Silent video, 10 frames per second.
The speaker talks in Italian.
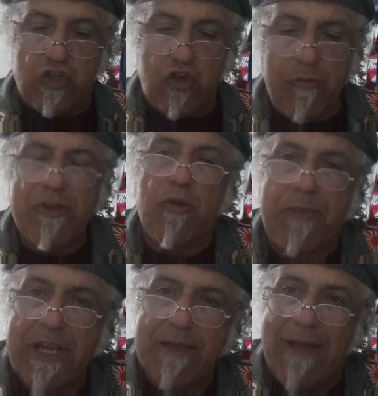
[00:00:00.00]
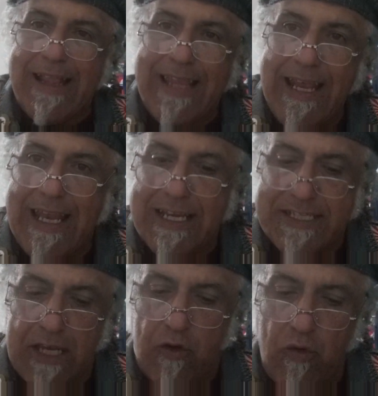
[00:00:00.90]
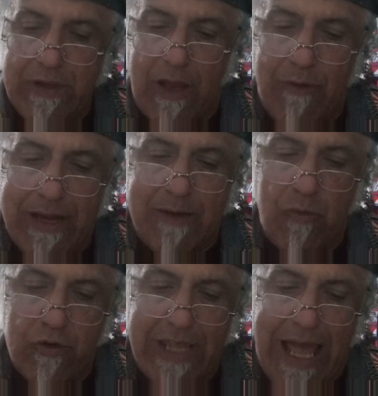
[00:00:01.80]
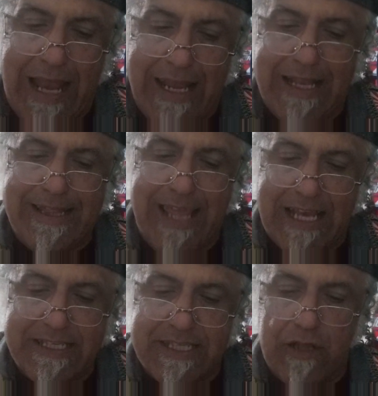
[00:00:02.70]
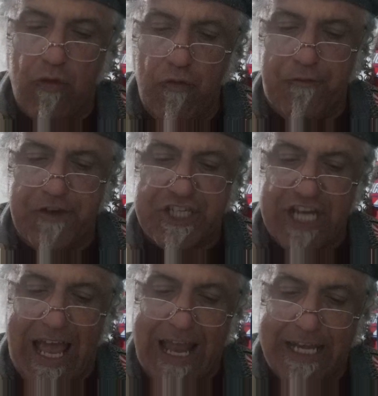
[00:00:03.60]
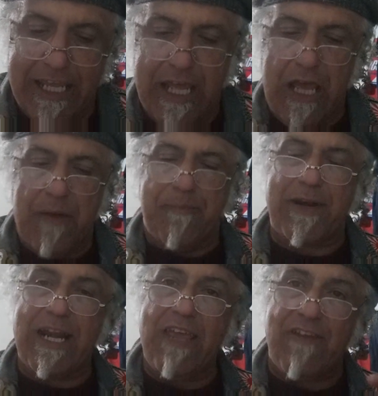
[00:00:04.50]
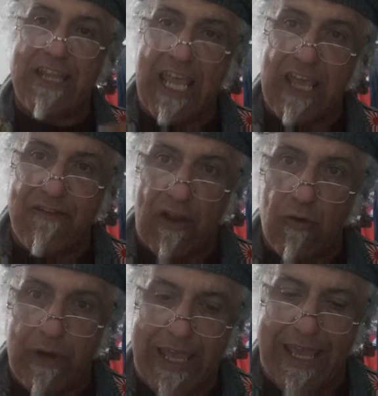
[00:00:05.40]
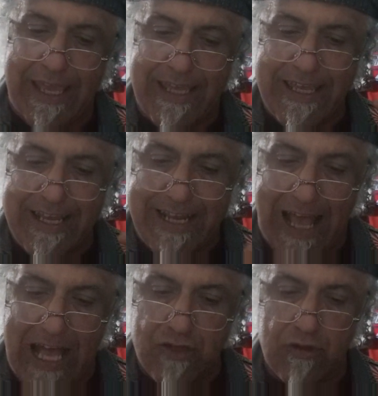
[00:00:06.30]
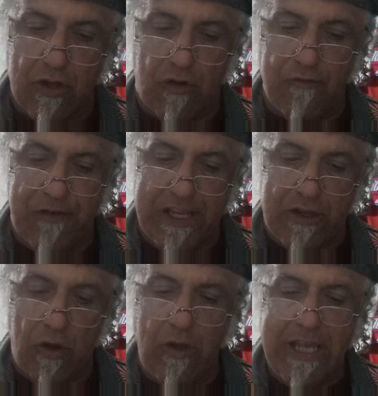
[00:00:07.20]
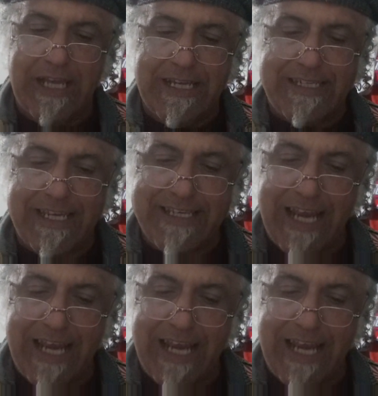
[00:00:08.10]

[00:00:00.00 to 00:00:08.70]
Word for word: Subito prima della seconda guerra mondiale, testi ufficiali prevedevano che in caso di conflitto si